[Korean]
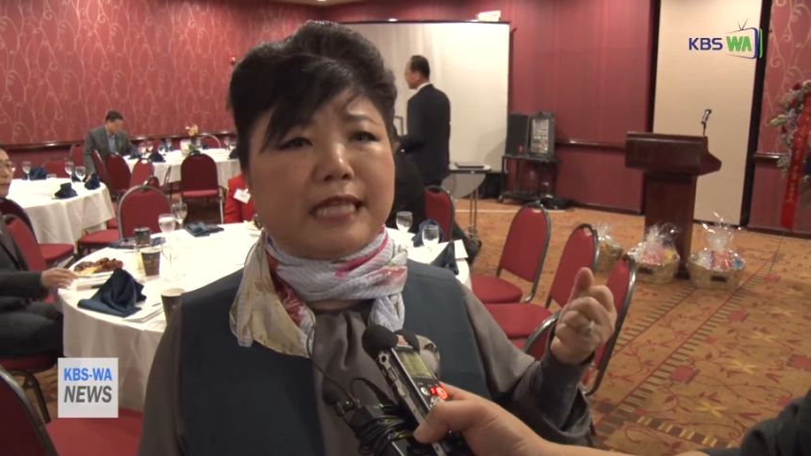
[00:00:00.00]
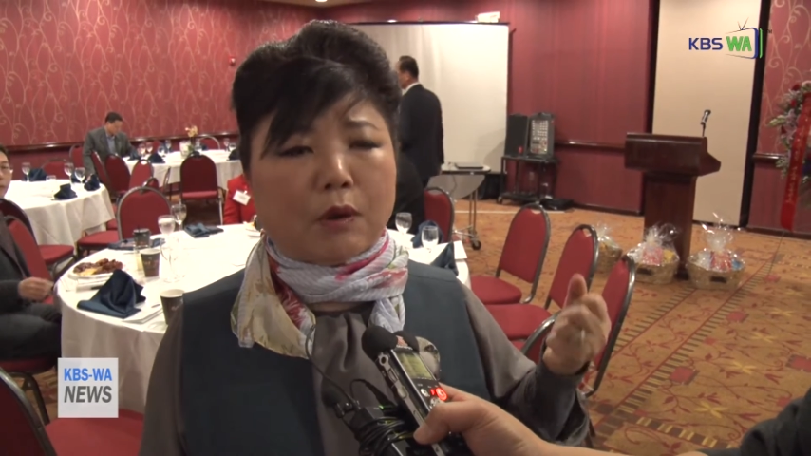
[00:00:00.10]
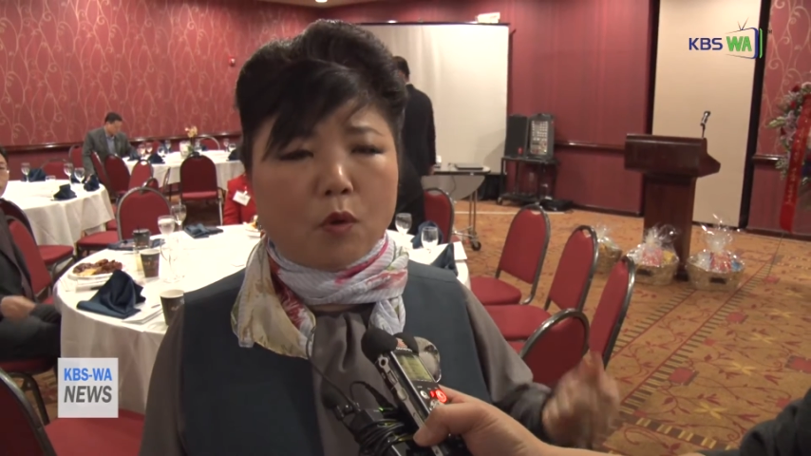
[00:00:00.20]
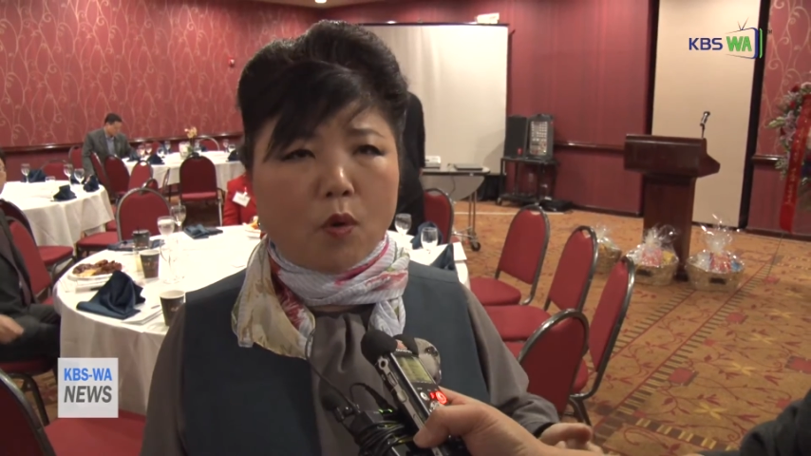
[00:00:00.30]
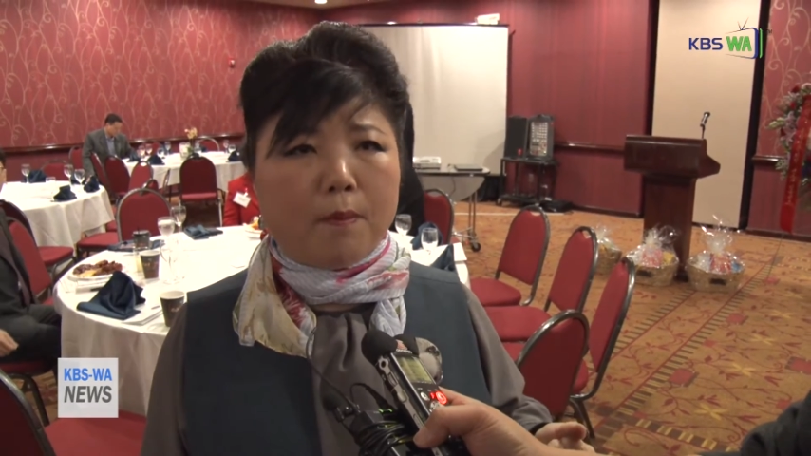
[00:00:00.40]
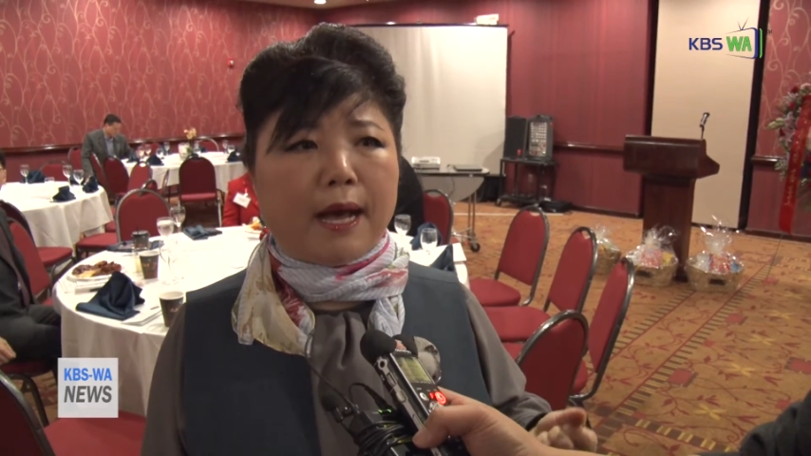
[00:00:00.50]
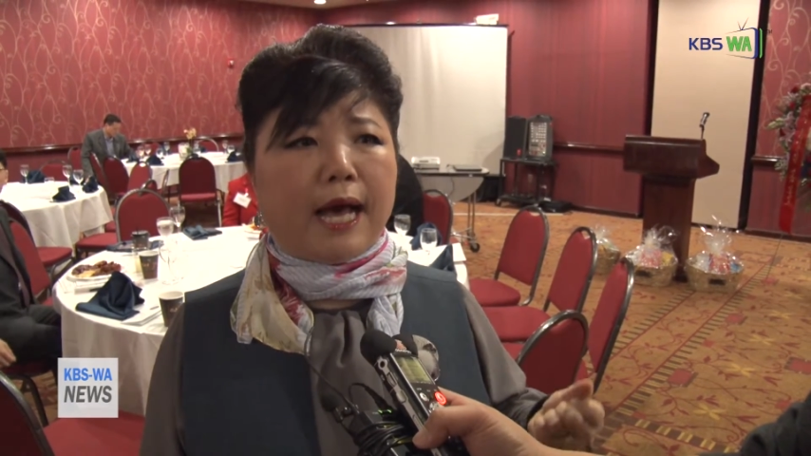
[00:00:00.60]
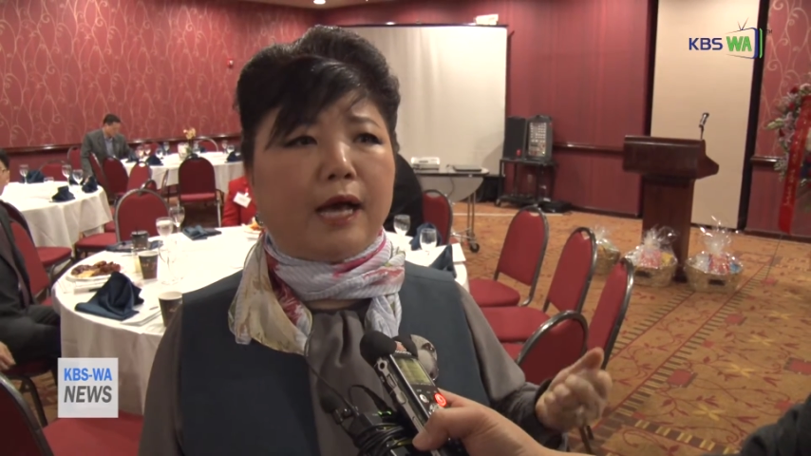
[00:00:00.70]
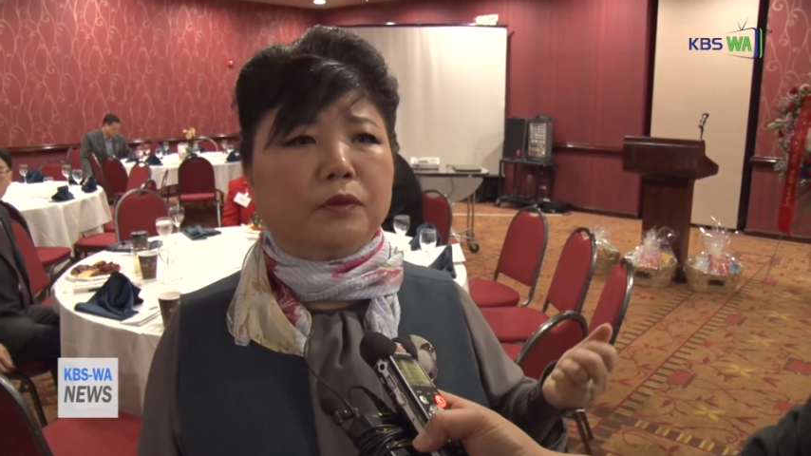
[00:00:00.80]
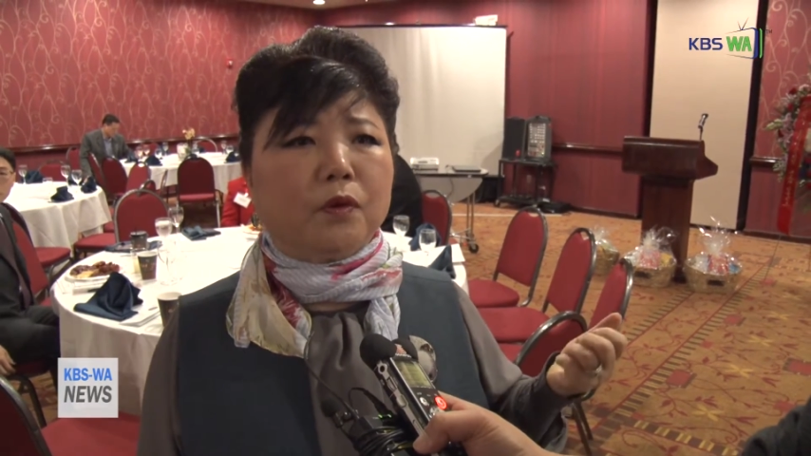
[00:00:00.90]

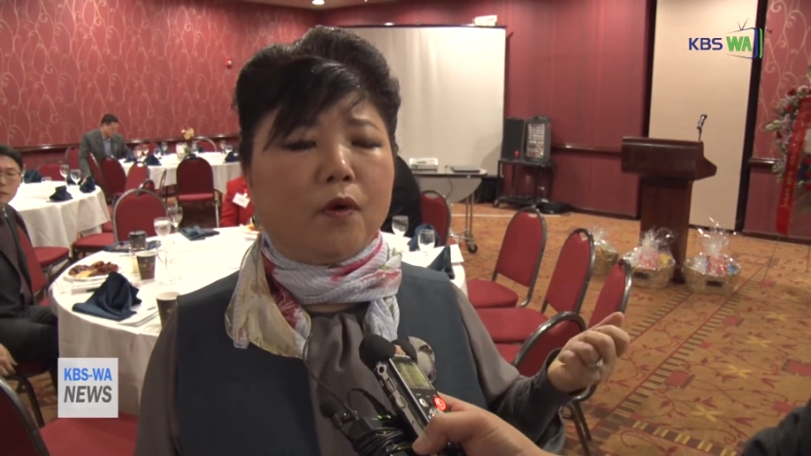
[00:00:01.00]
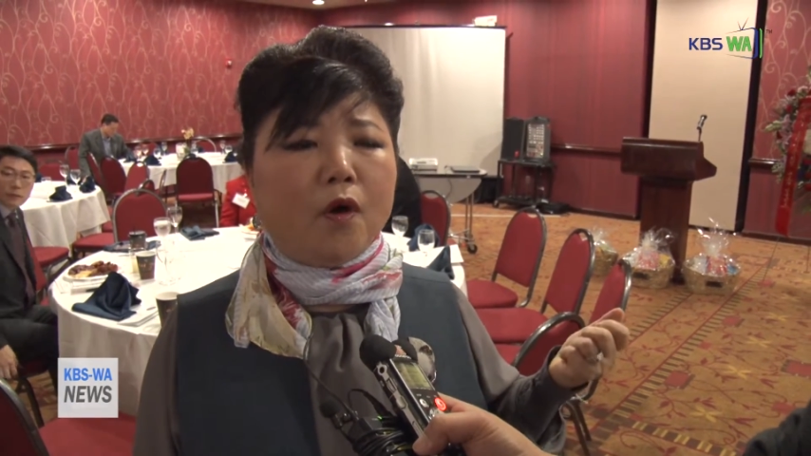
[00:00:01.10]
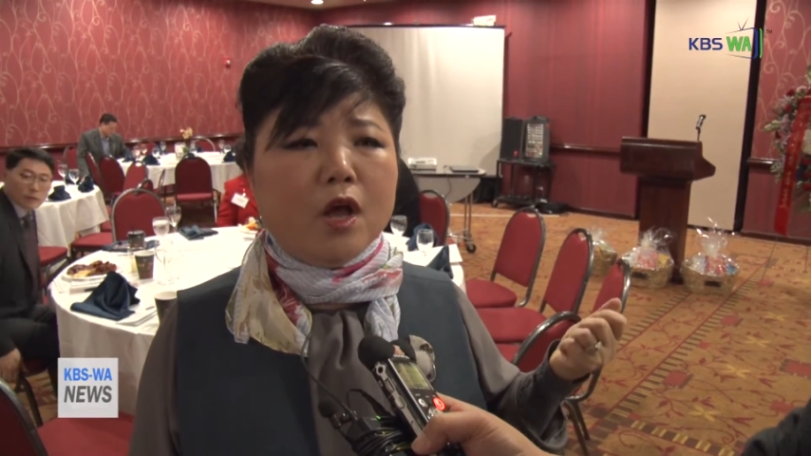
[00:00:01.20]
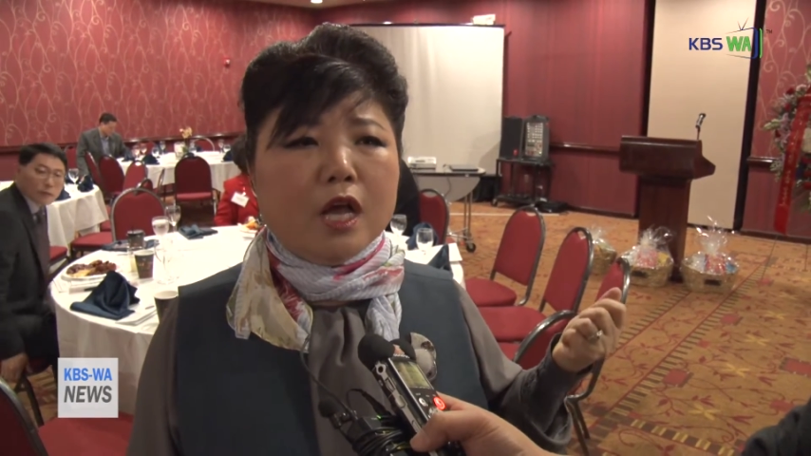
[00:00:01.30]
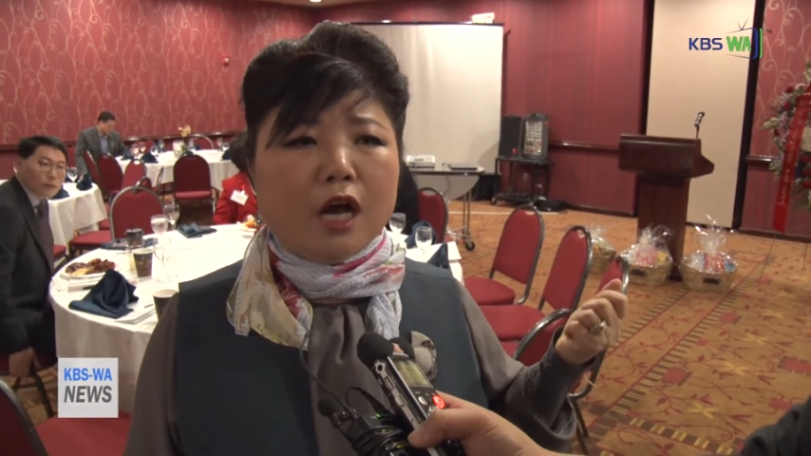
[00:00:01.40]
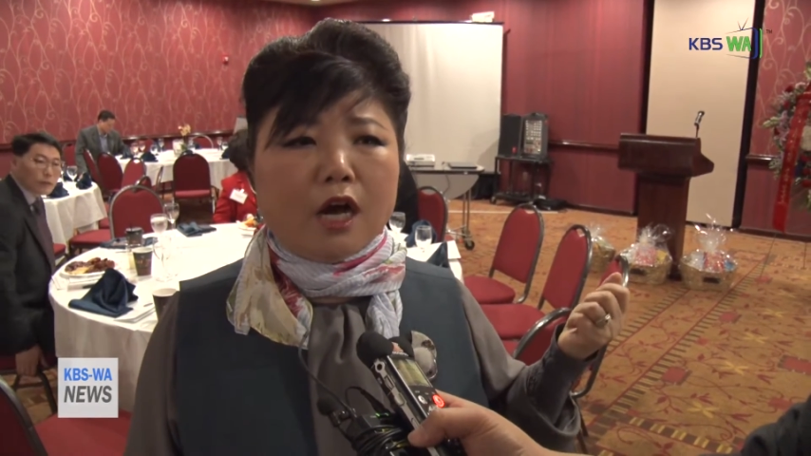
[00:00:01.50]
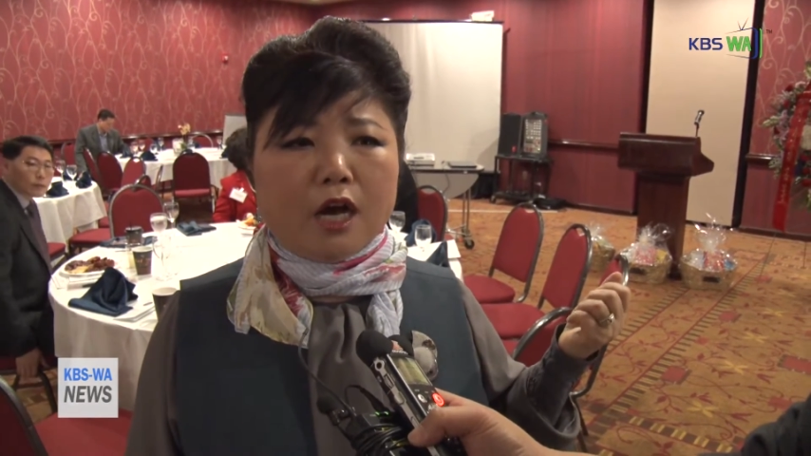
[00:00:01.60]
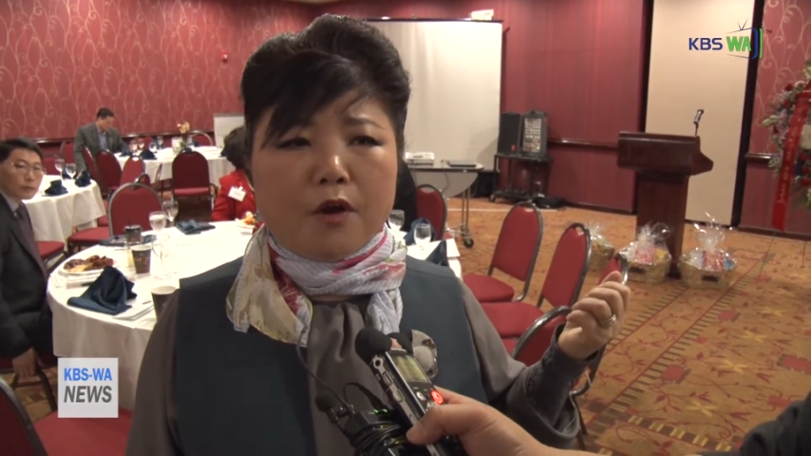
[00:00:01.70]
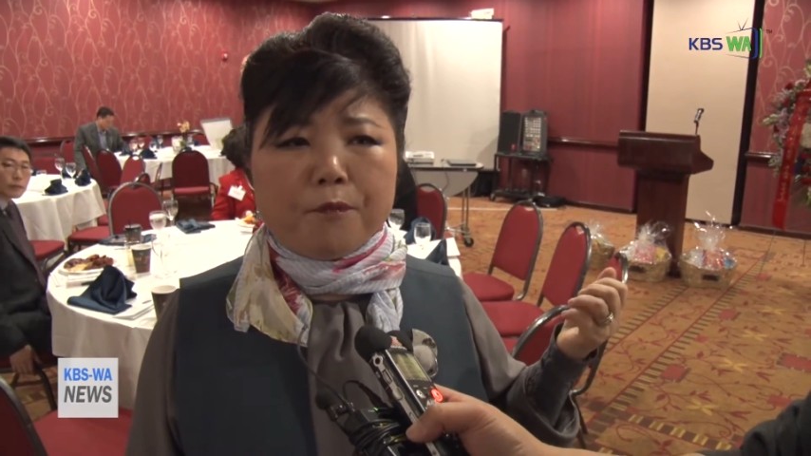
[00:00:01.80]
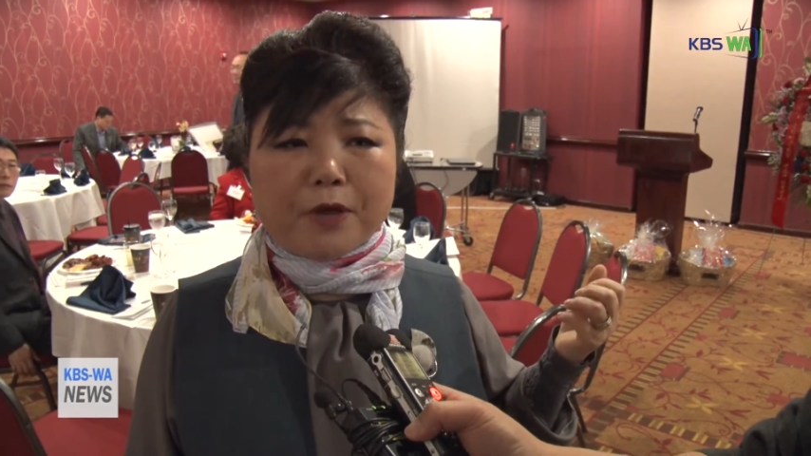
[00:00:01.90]
타코마 또 어,